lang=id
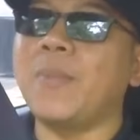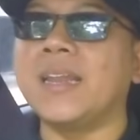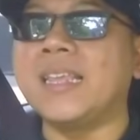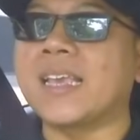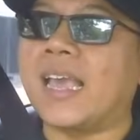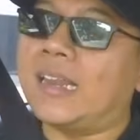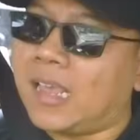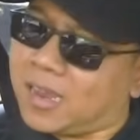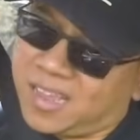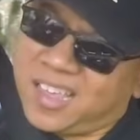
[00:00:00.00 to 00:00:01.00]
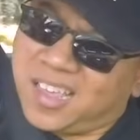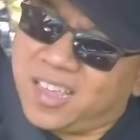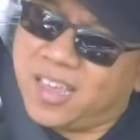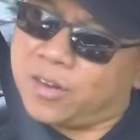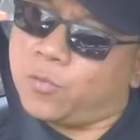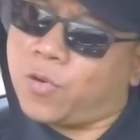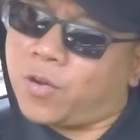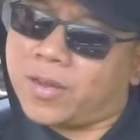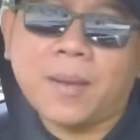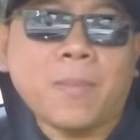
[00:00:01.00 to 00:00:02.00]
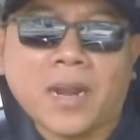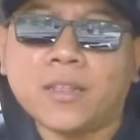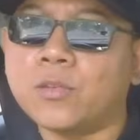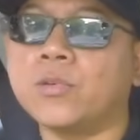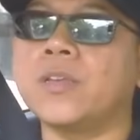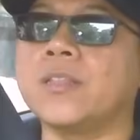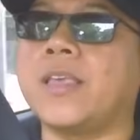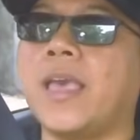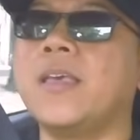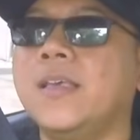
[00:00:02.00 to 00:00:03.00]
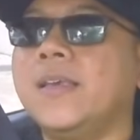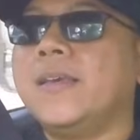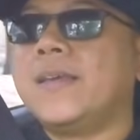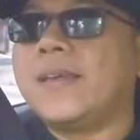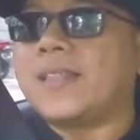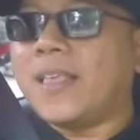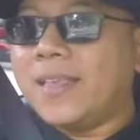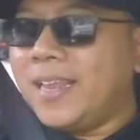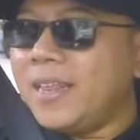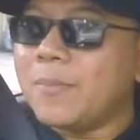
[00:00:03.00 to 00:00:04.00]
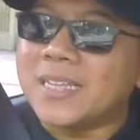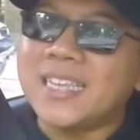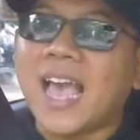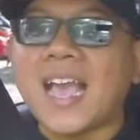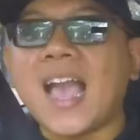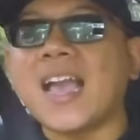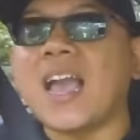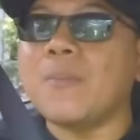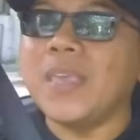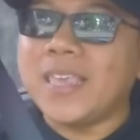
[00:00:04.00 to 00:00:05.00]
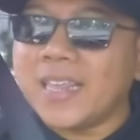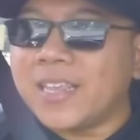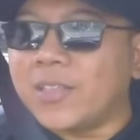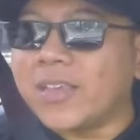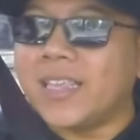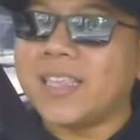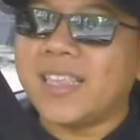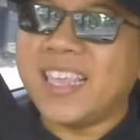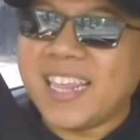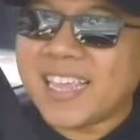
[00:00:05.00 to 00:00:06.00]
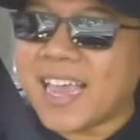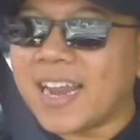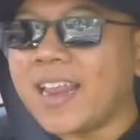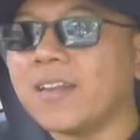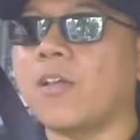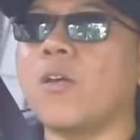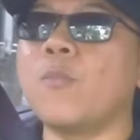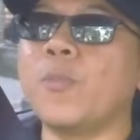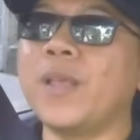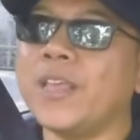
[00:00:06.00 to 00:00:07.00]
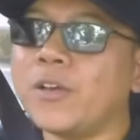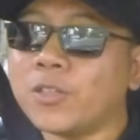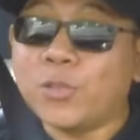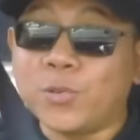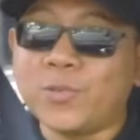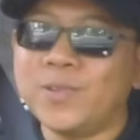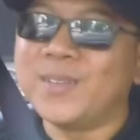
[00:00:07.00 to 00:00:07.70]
dibandingkan yang ya ya duo kembar itu gitu ya. Ini masih agak-agak mikir gitu ya kiri kanan kalau Mobilio tuh